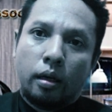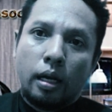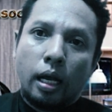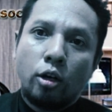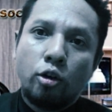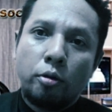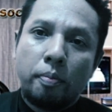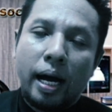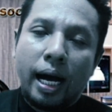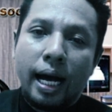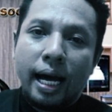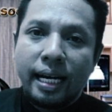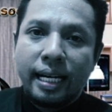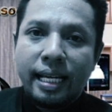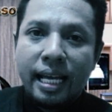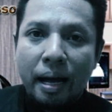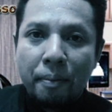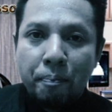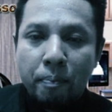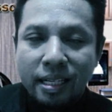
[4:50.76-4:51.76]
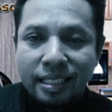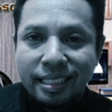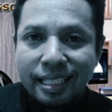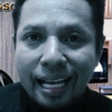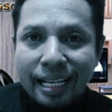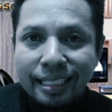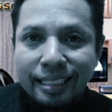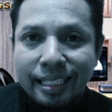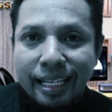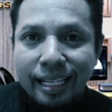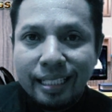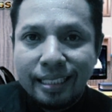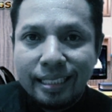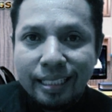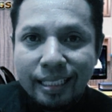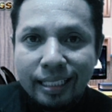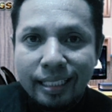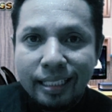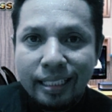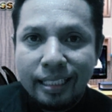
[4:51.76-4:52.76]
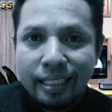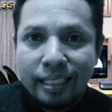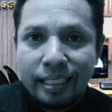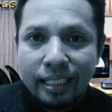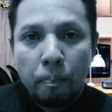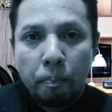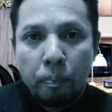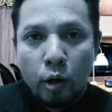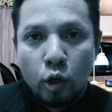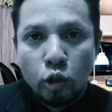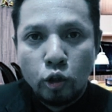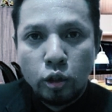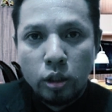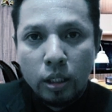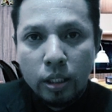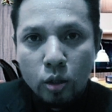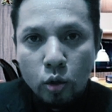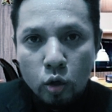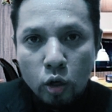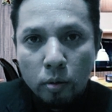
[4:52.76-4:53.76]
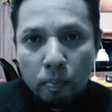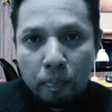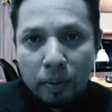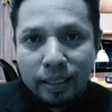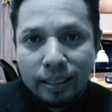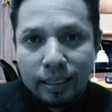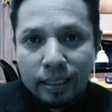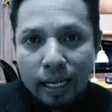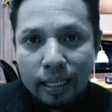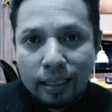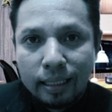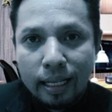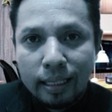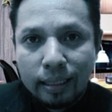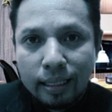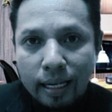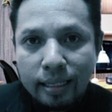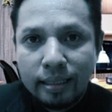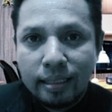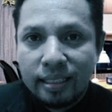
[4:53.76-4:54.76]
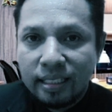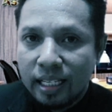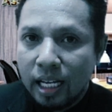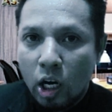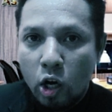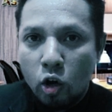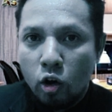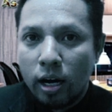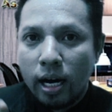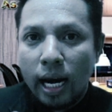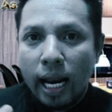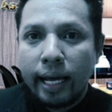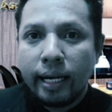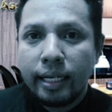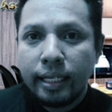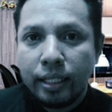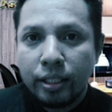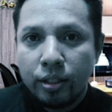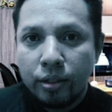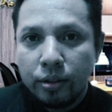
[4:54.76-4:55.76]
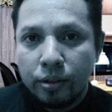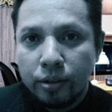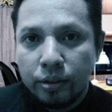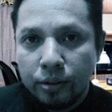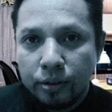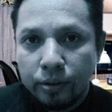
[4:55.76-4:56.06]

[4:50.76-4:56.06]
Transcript: Lalu Bang Ari apa saja sih prosedur pencatatan secara online itu?